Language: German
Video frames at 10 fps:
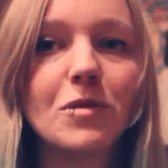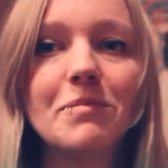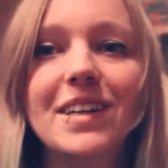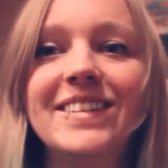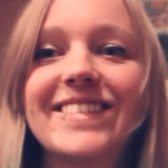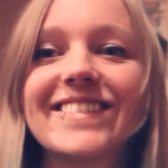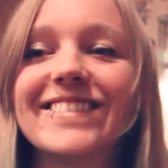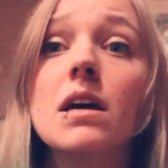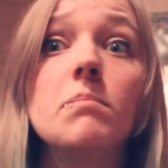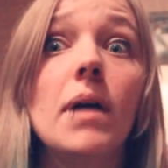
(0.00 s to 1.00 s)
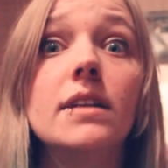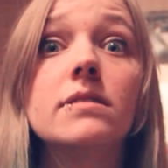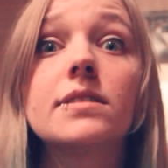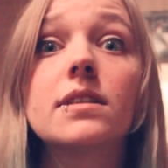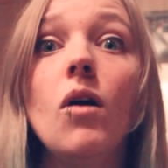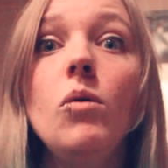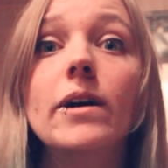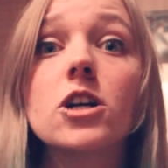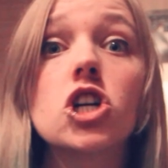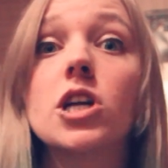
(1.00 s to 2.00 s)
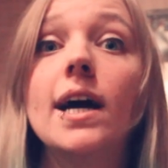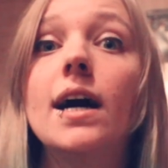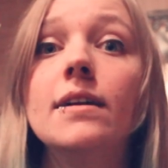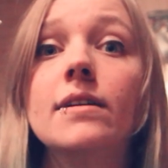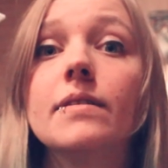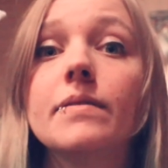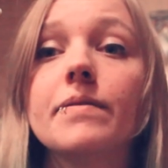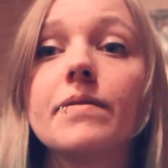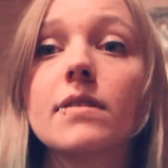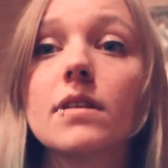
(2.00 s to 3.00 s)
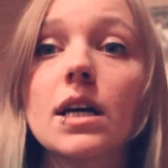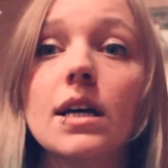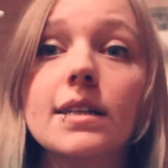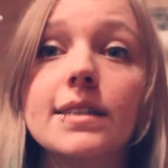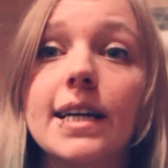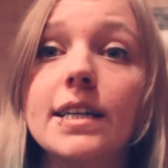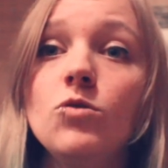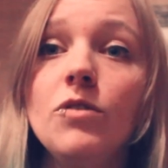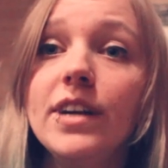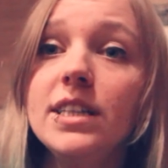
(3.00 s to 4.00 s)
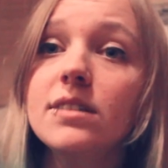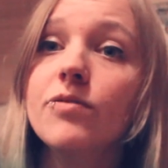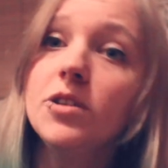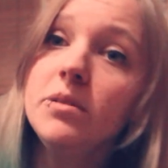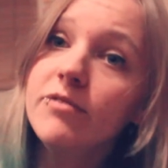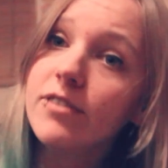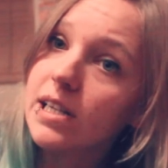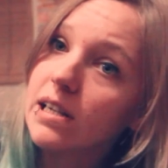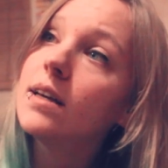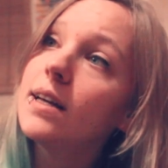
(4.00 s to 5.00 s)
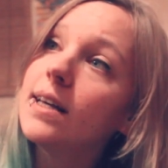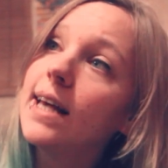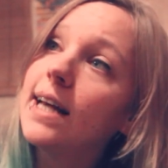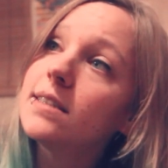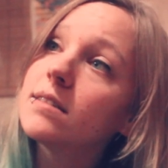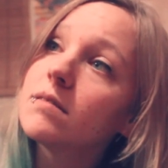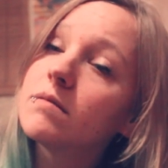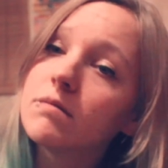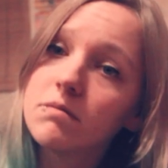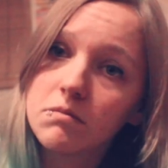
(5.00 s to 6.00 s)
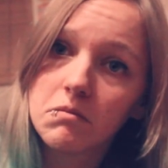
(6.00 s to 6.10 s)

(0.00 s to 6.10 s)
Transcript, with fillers: Moment. Mein Zauberstern. Der geht nur, wenn ich es von ihm will. Jetzt.